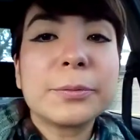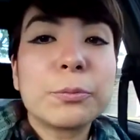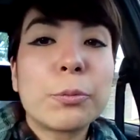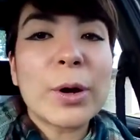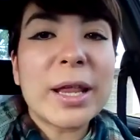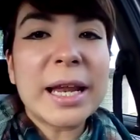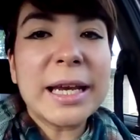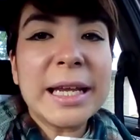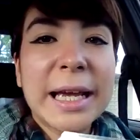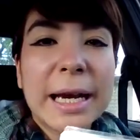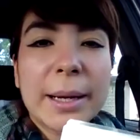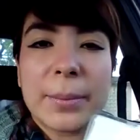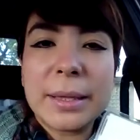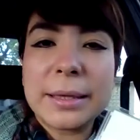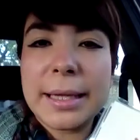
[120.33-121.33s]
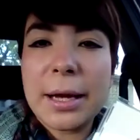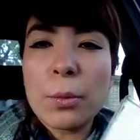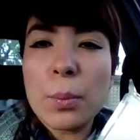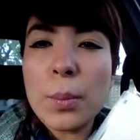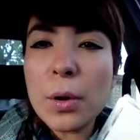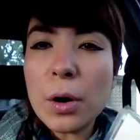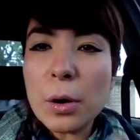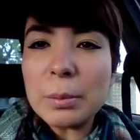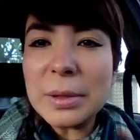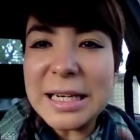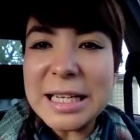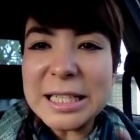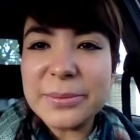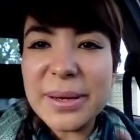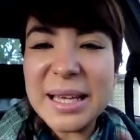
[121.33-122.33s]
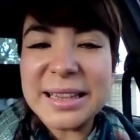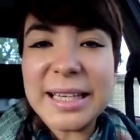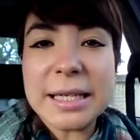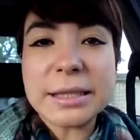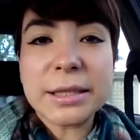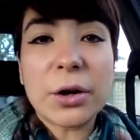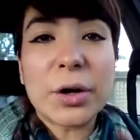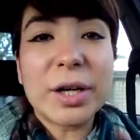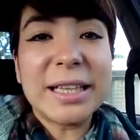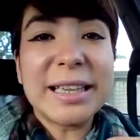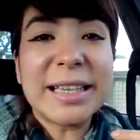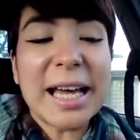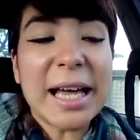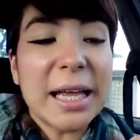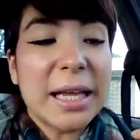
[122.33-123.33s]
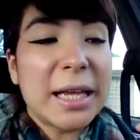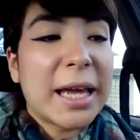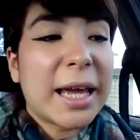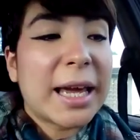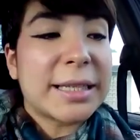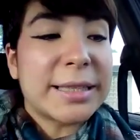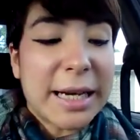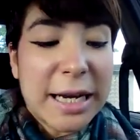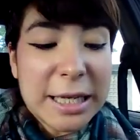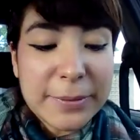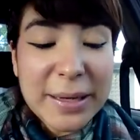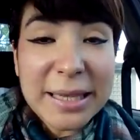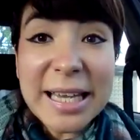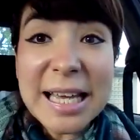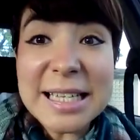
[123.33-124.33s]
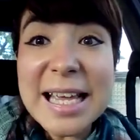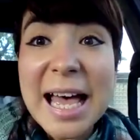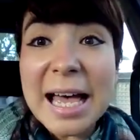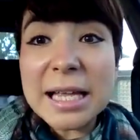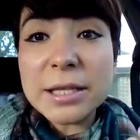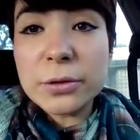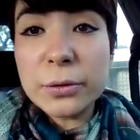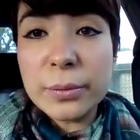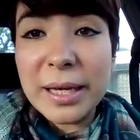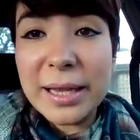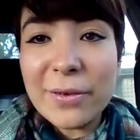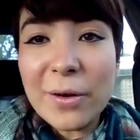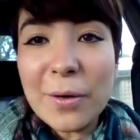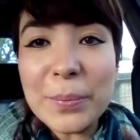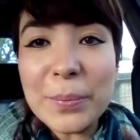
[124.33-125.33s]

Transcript: puedan incrementar un poco más las ventas. Ahorita este, las ventas han subido,